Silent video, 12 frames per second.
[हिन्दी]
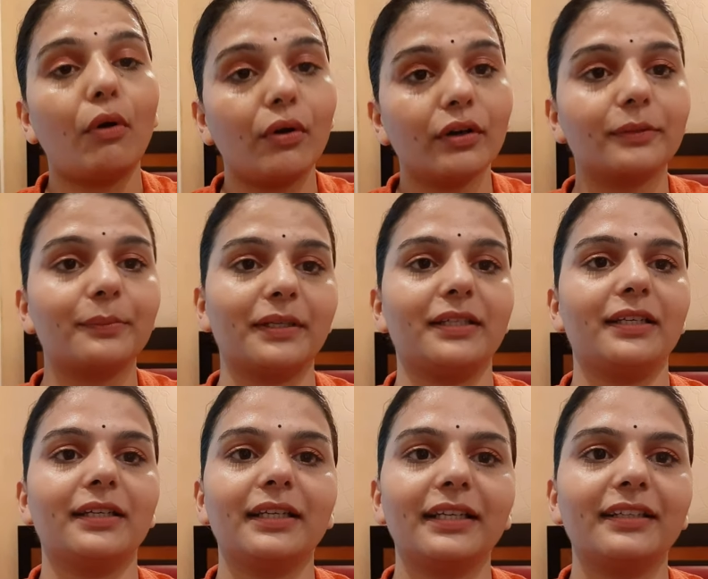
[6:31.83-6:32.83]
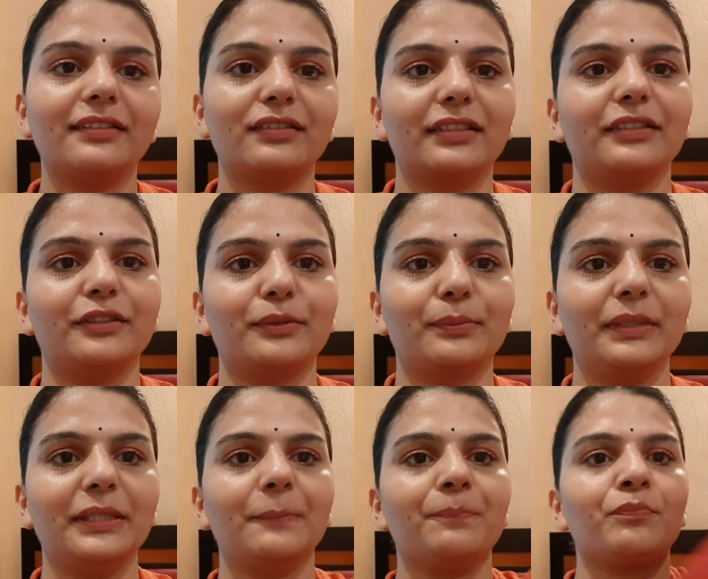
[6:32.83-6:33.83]
बहुत प्यारा लगेगा ट्रस्ट
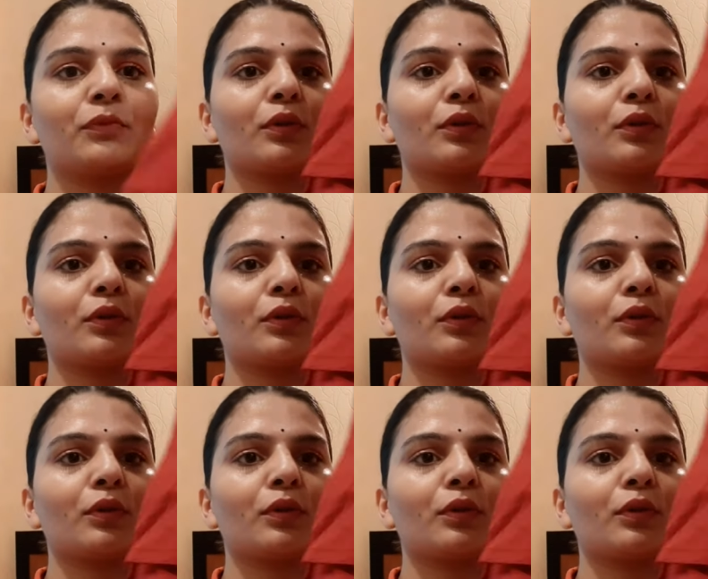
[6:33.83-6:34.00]
मी